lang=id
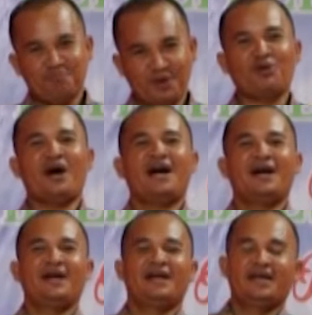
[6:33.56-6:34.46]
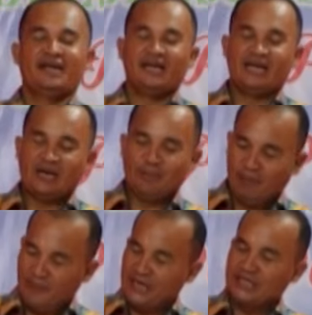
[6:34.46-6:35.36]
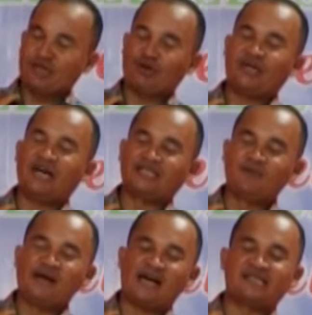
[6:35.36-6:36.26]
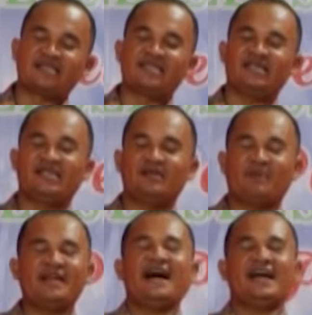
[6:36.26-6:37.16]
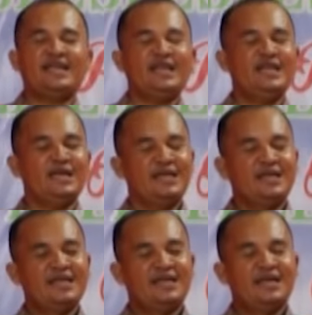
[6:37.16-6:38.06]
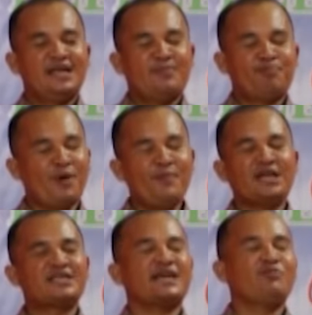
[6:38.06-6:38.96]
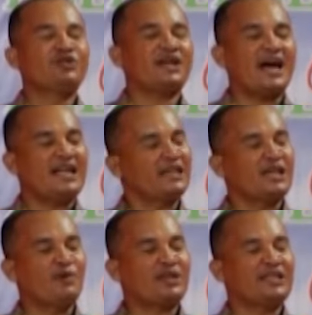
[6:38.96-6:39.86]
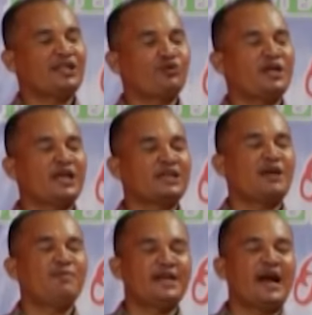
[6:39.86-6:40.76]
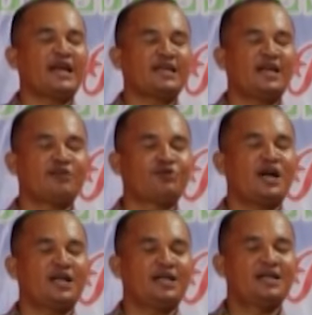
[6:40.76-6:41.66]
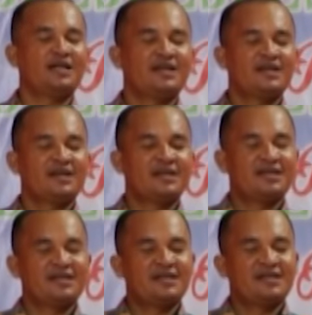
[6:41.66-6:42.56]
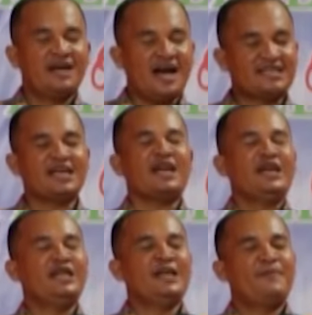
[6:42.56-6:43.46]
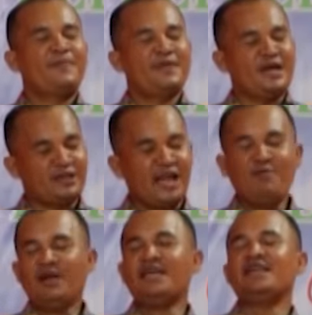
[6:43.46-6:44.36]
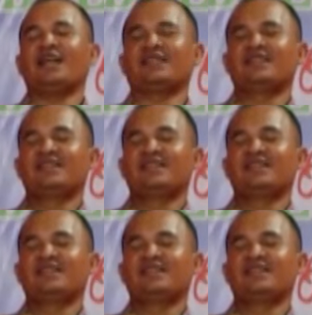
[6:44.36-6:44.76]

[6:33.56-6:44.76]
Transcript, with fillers: berdoa. Bapa di sorga, terima kasih pada hari ini. Pemirsa Mutiara Hati yang diberkati Tuhan yang telah mendengarkan Tuhan acara ini, yang telah melihat